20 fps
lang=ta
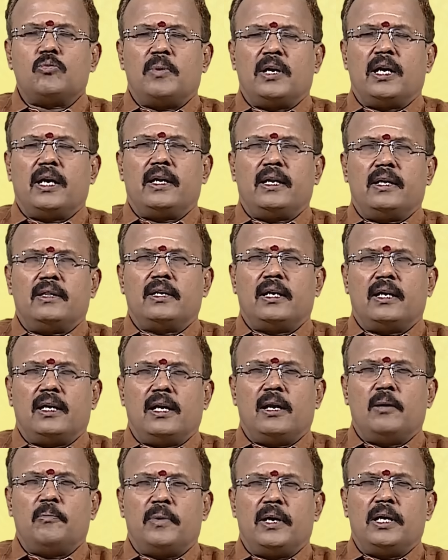சுபகாரிய
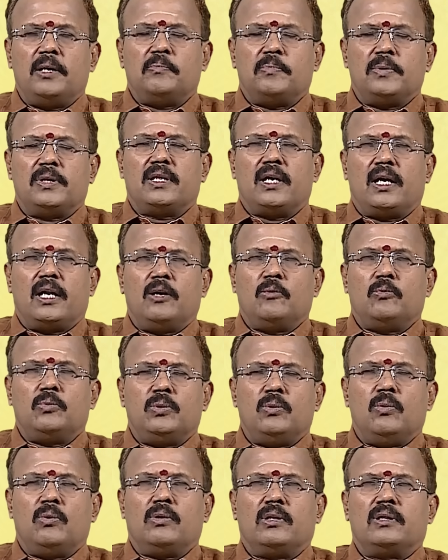தடைகள் படிப்பு தடை
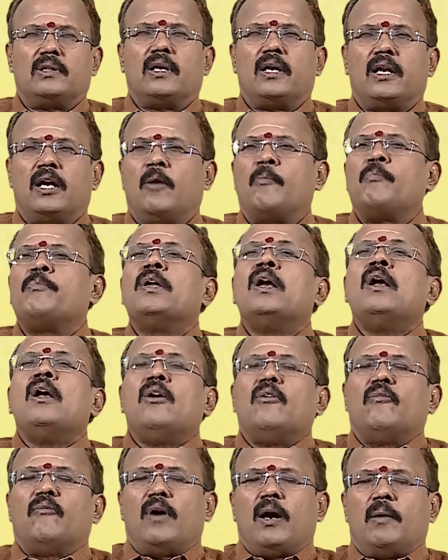உத்தியோக தடை
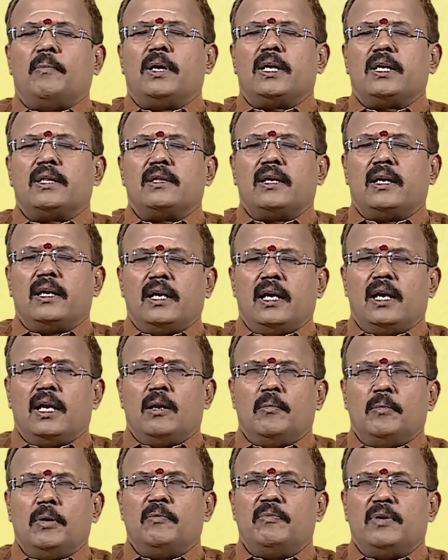வியாபார
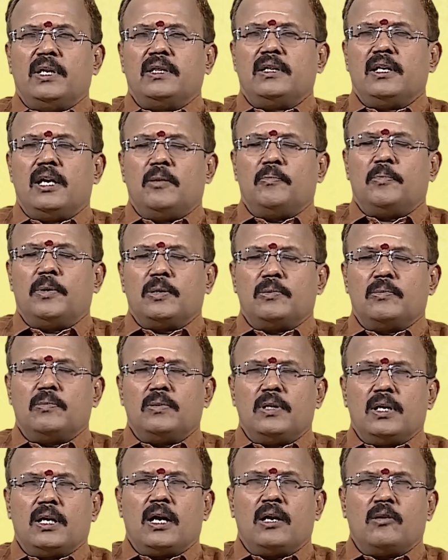தடையெல்லாம் நிவர்த்தி
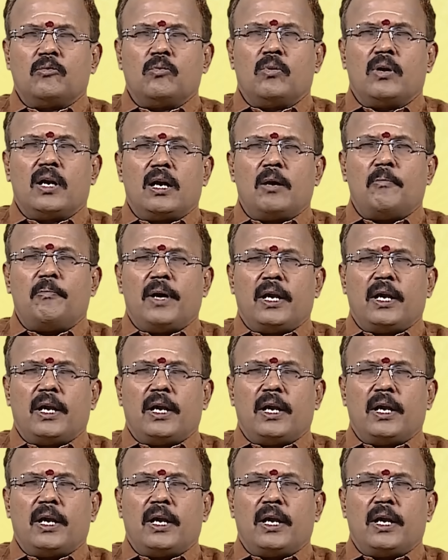ஏற்படுத்துவது கண்கூடாக